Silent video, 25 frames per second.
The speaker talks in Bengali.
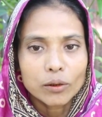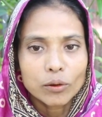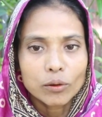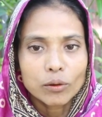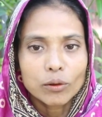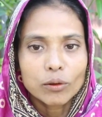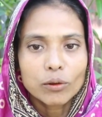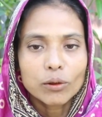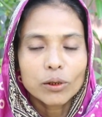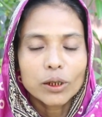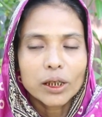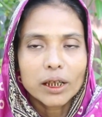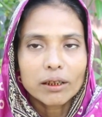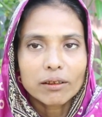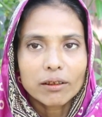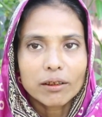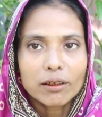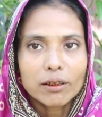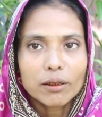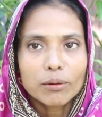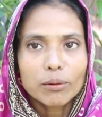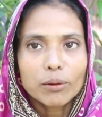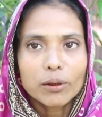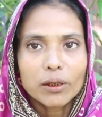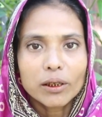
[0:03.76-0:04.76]
দুঃখই আছে
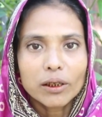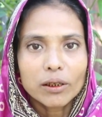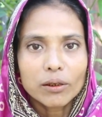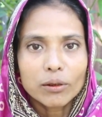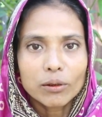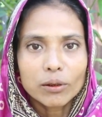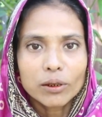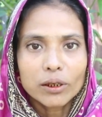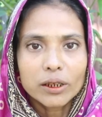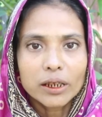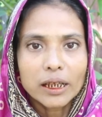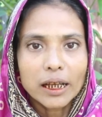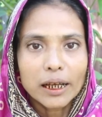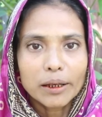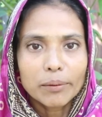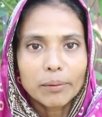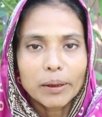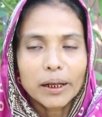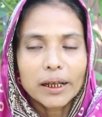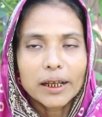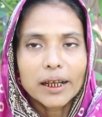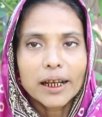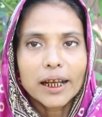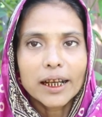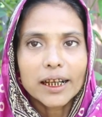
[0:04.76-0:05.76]
জীবনে রোদ নাই
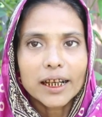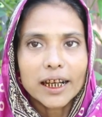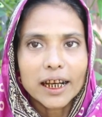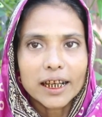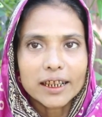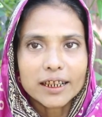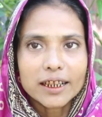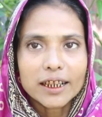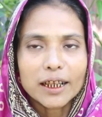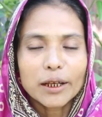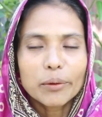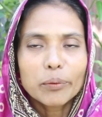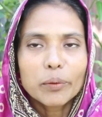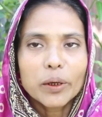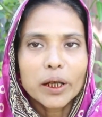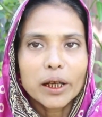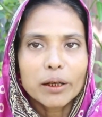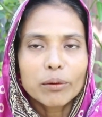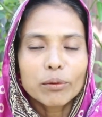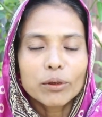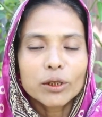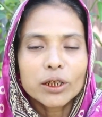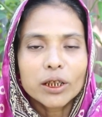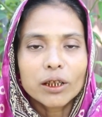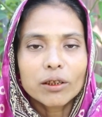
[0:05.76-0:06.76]
বান নাই কাজ কাম নাই
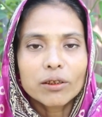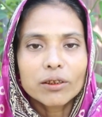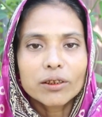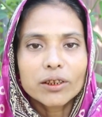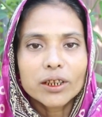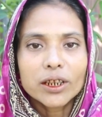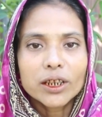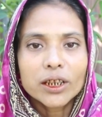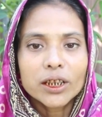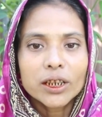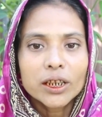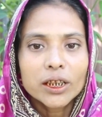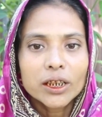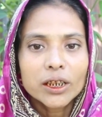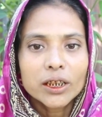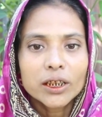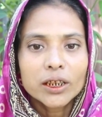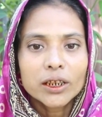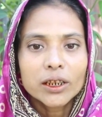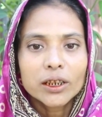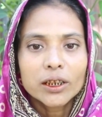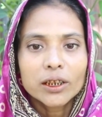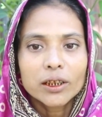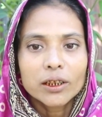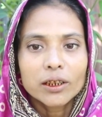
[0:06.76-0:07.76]
বৈশা রয়েছি
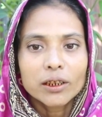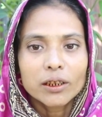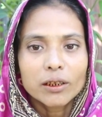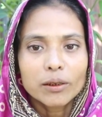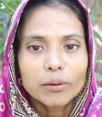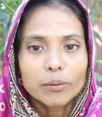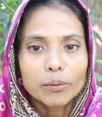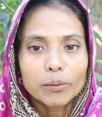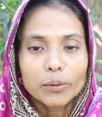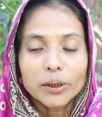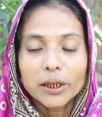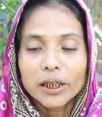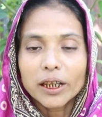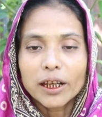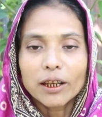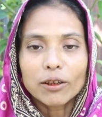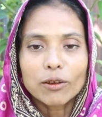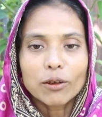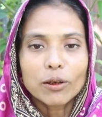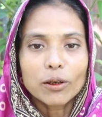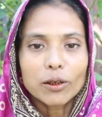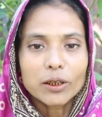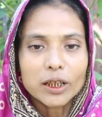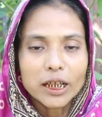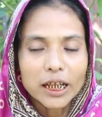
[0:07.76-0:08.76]
মেয়েরা
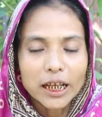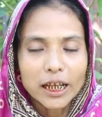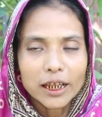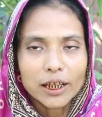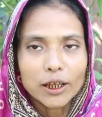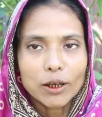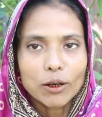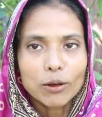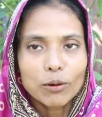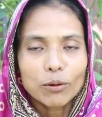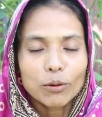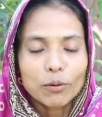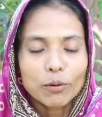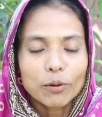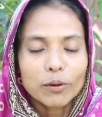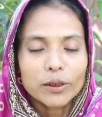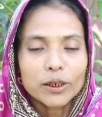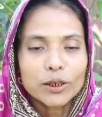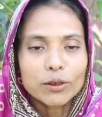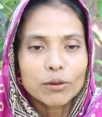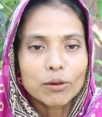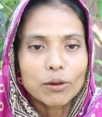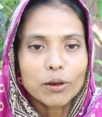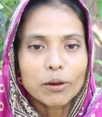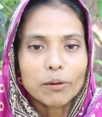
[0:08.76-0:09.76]
কর টেহা দাও
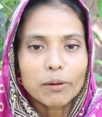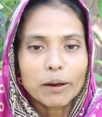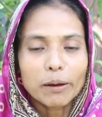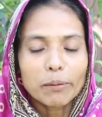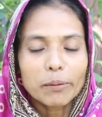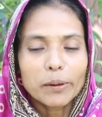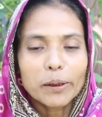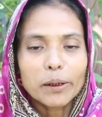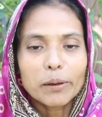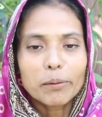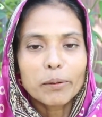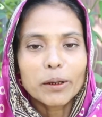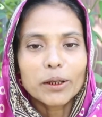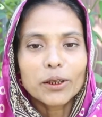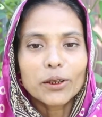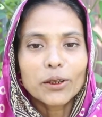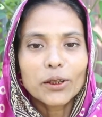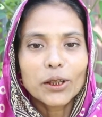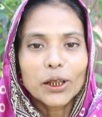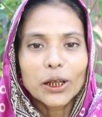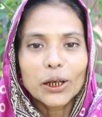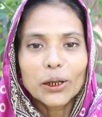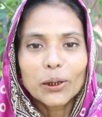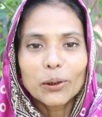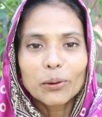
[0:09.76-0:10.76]
স্কুলের প্রাইভেটের বেতন
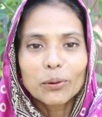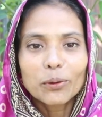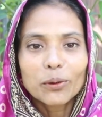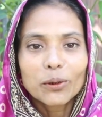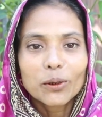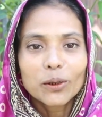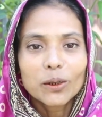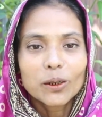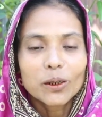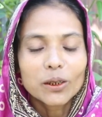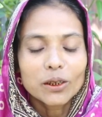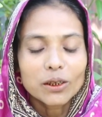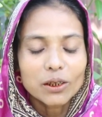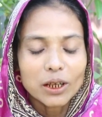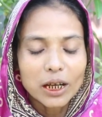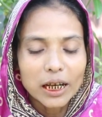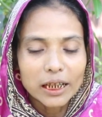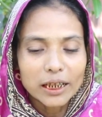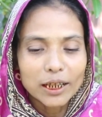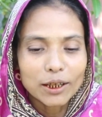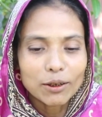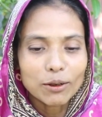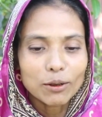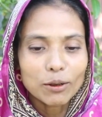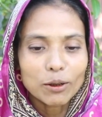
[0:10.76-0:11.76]
দাও
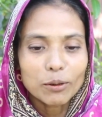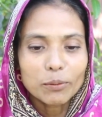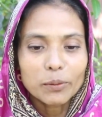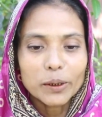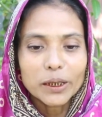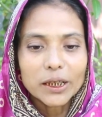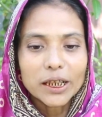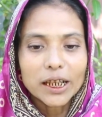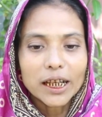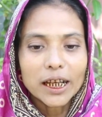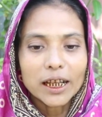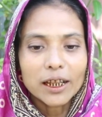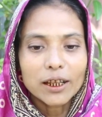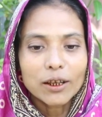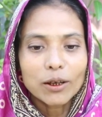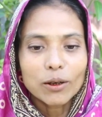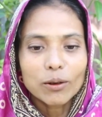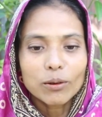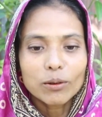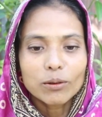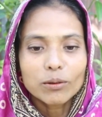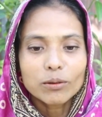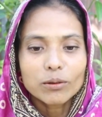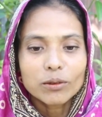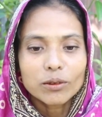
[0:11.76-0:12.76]
কাতা কলমের টেহা দাও
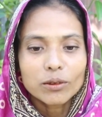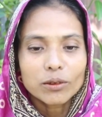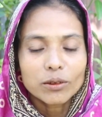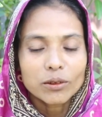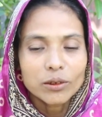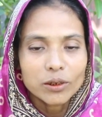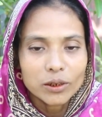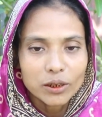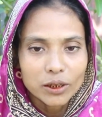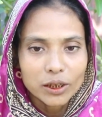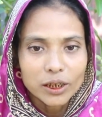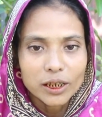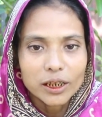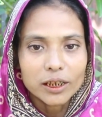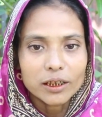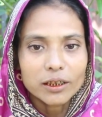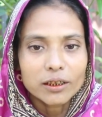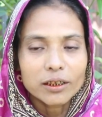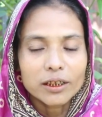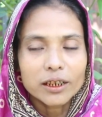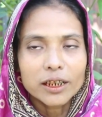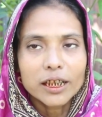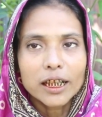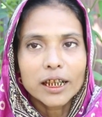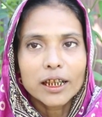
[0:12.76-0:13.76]

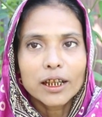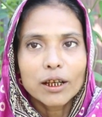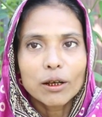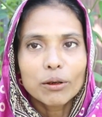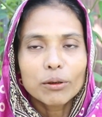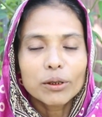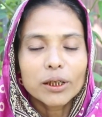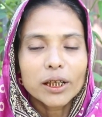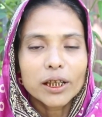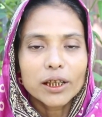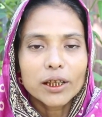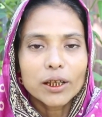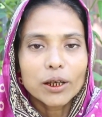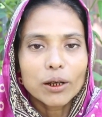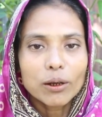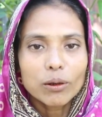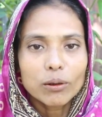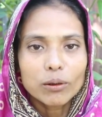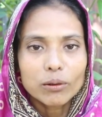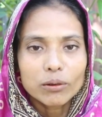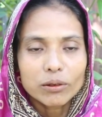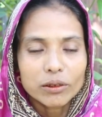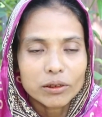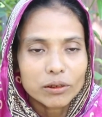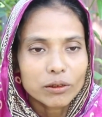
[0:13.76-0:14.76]
ইডে দাও ইডে দাও
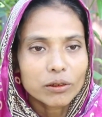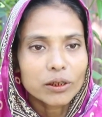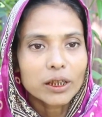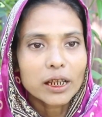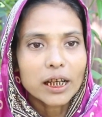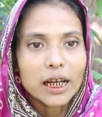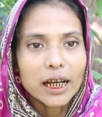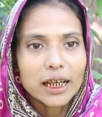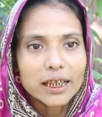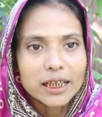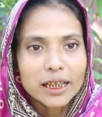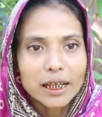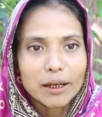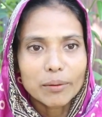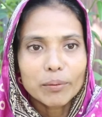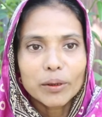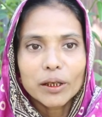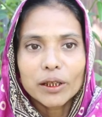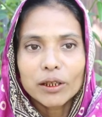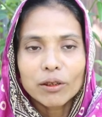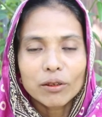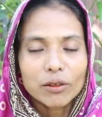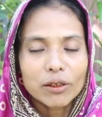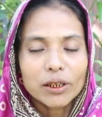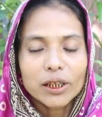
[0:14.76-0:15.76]
মানে কাজ কাম
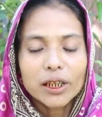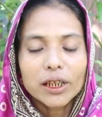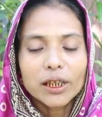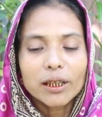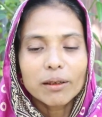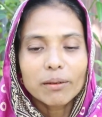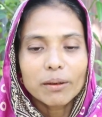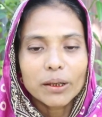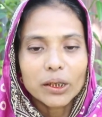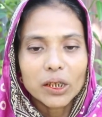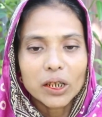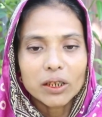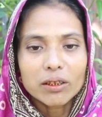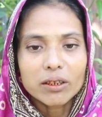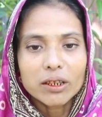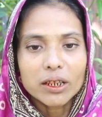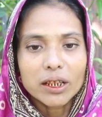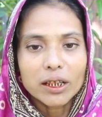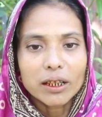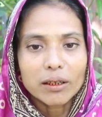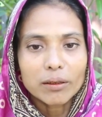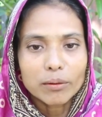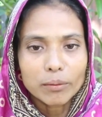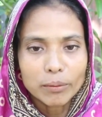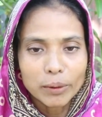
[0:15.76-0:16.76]
নেই মানে দিতে পারতাছি
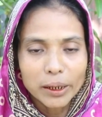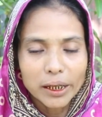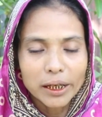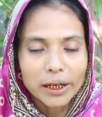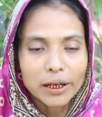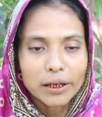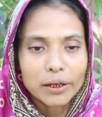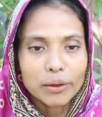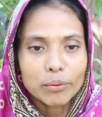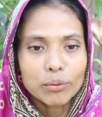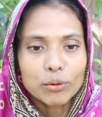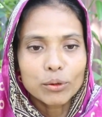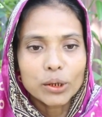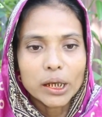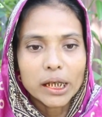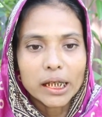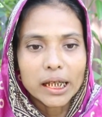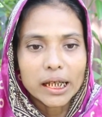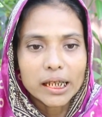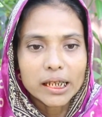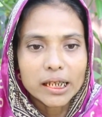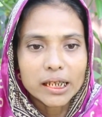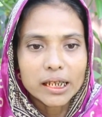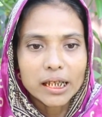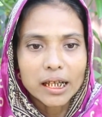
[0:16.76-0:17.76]
না মায়ের
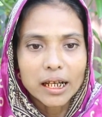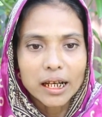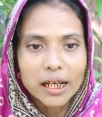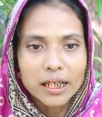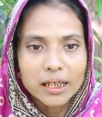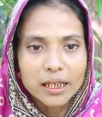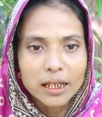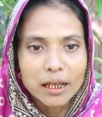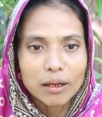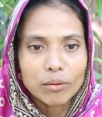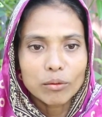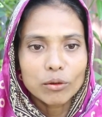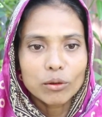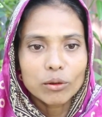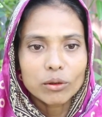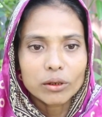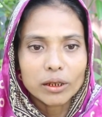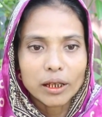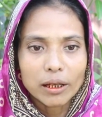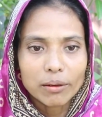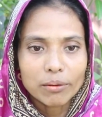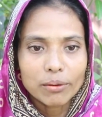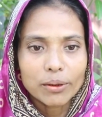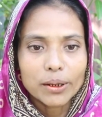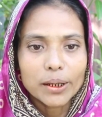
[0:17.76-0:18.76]
বুঝাইতেছি যে কাজ কাম হোক
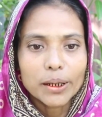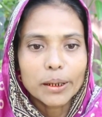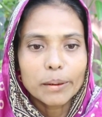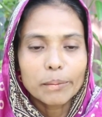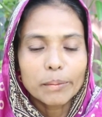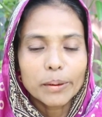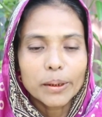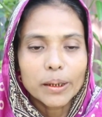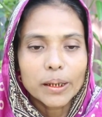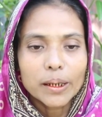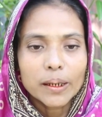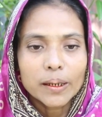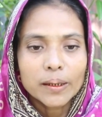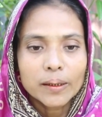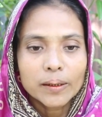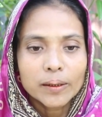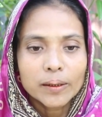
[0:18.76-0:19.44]
তারপরে দে মেনে